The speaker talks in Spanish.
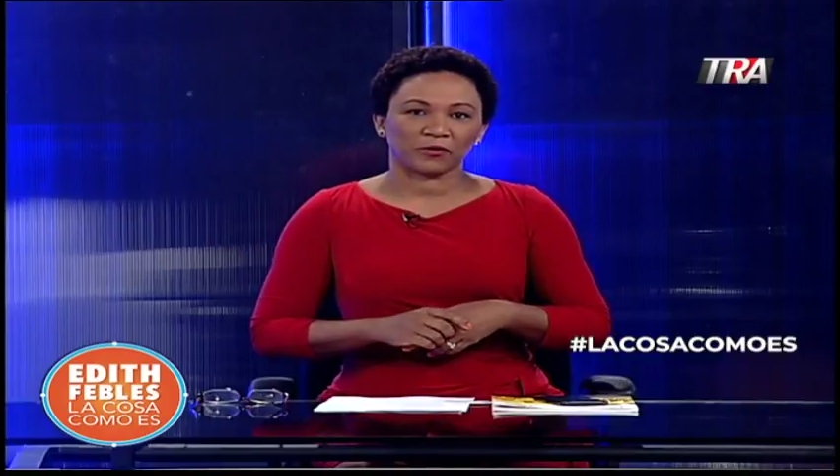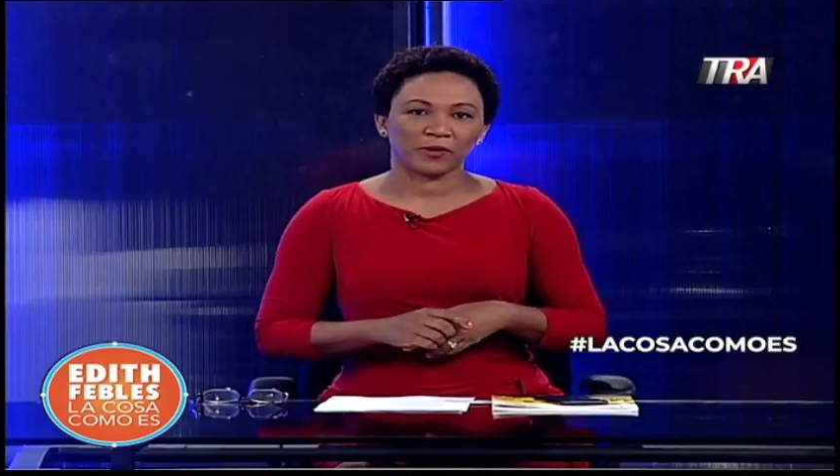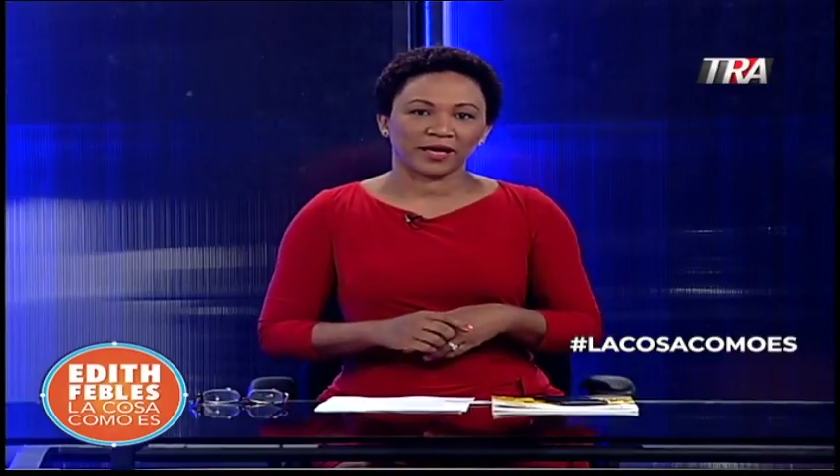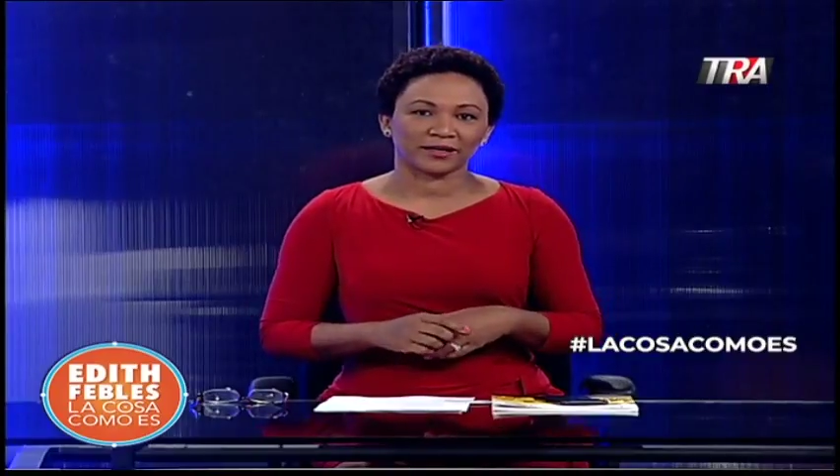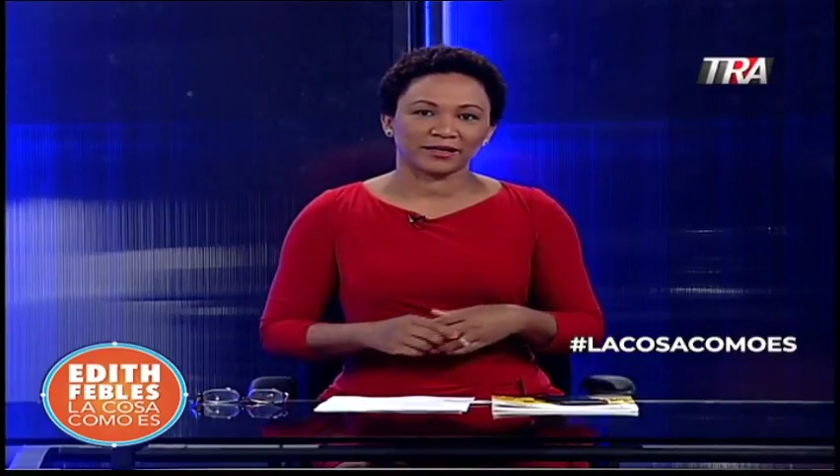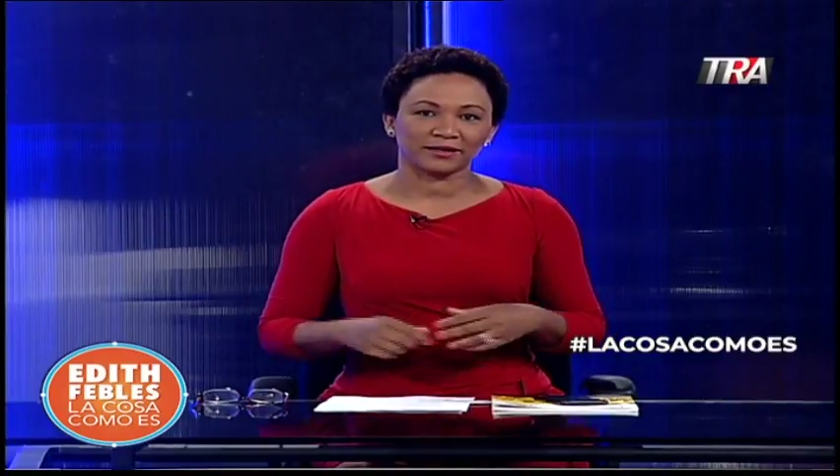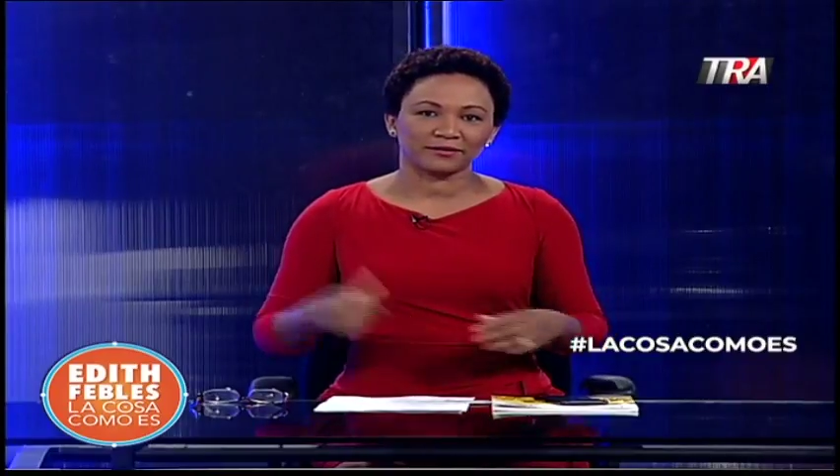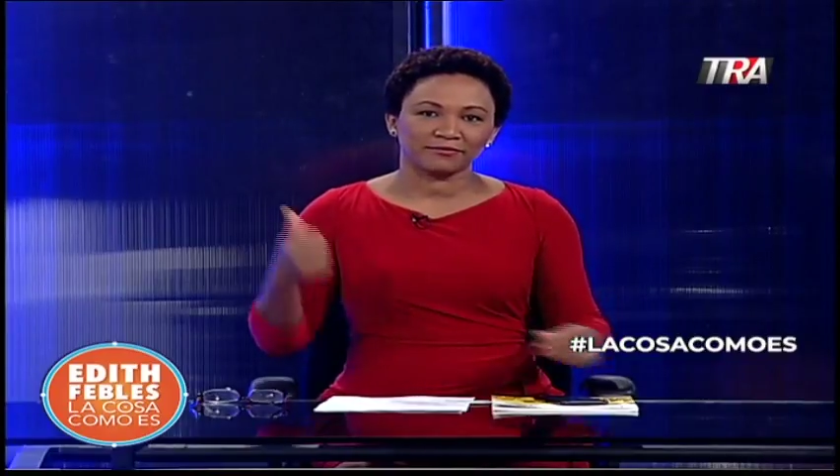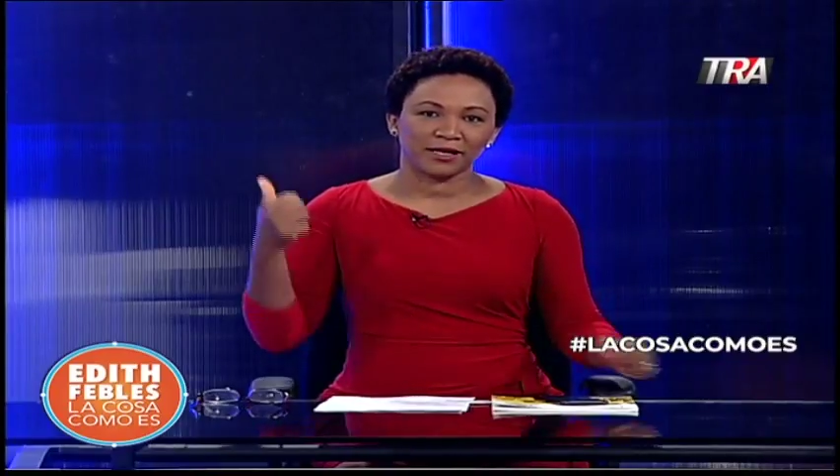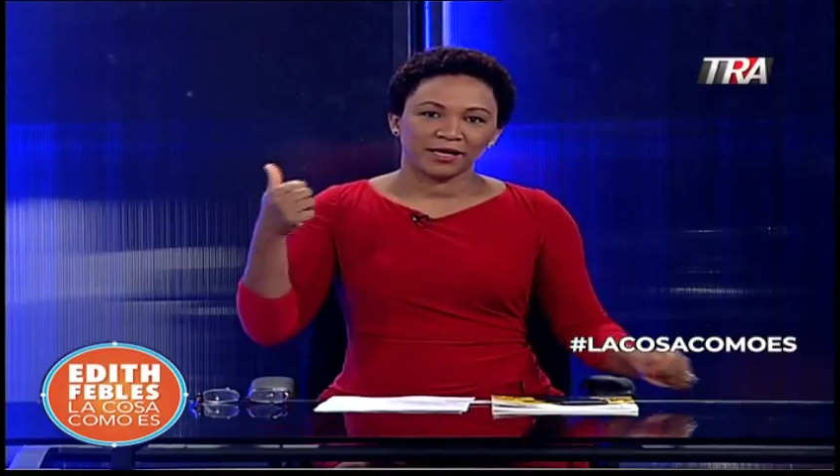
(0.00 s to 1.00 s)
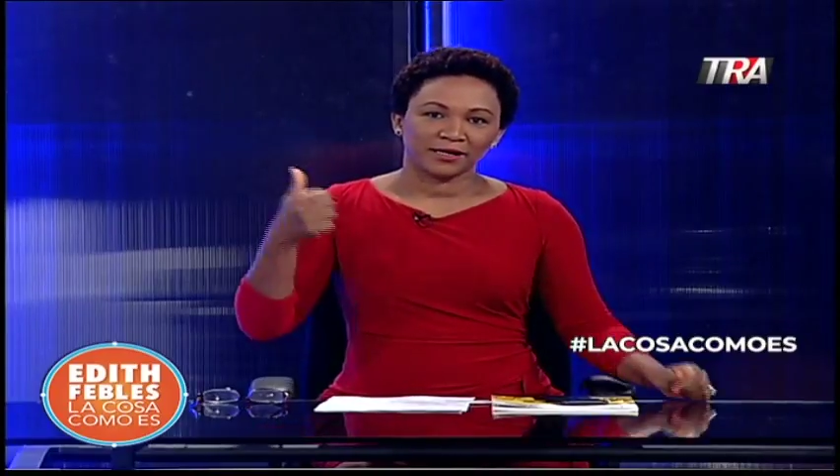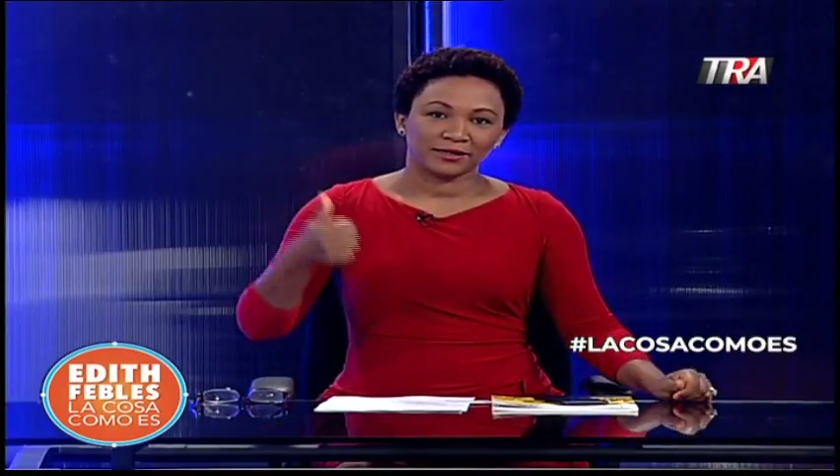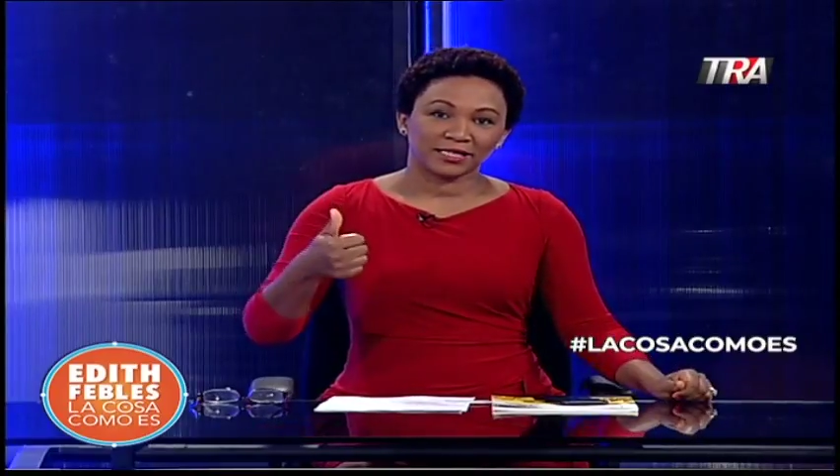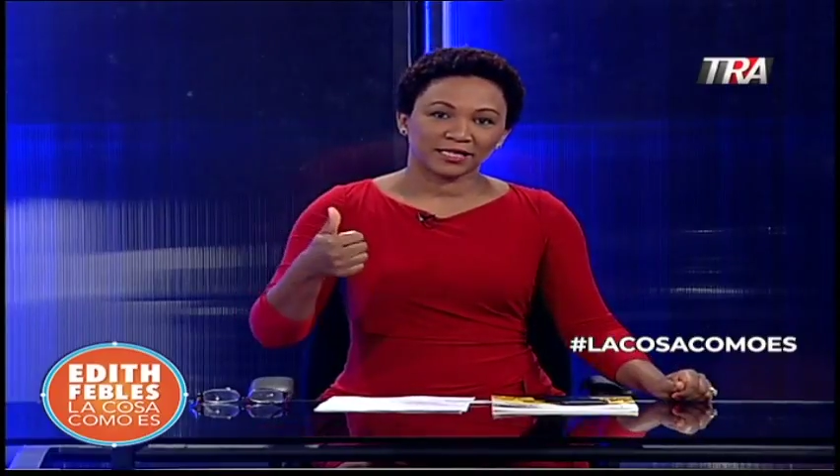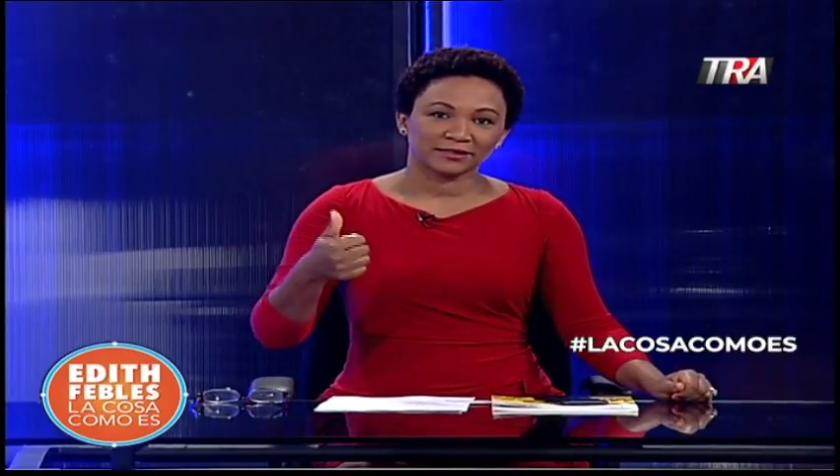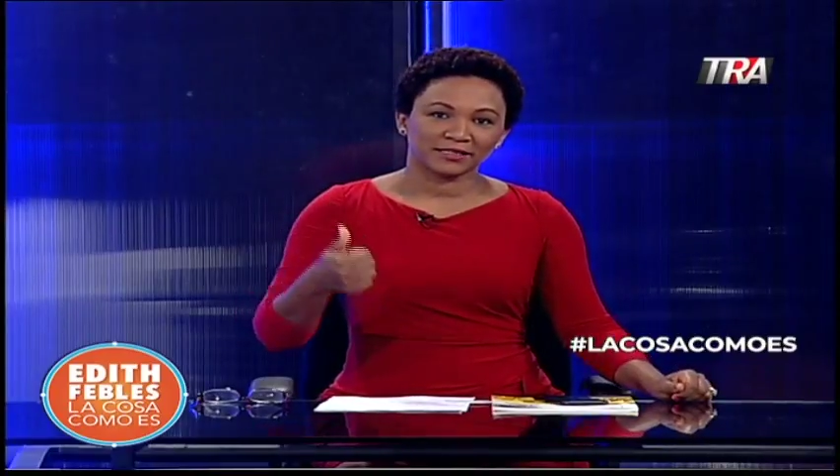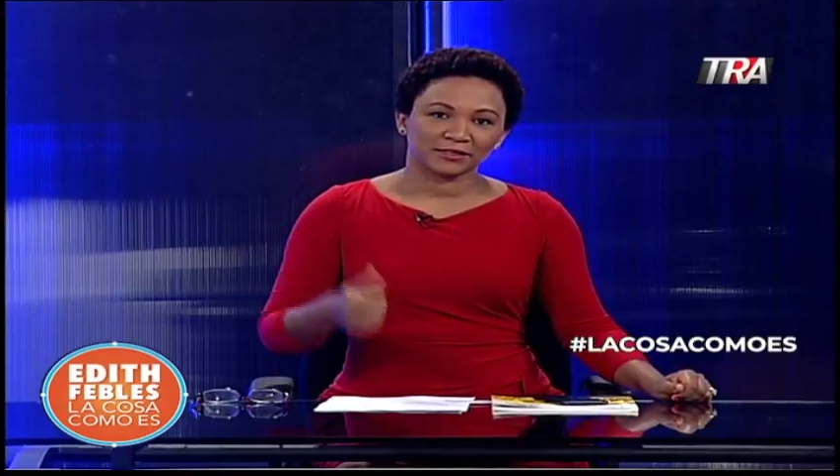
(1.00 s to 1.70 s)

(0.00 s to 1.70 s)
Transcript: Recuerden, digan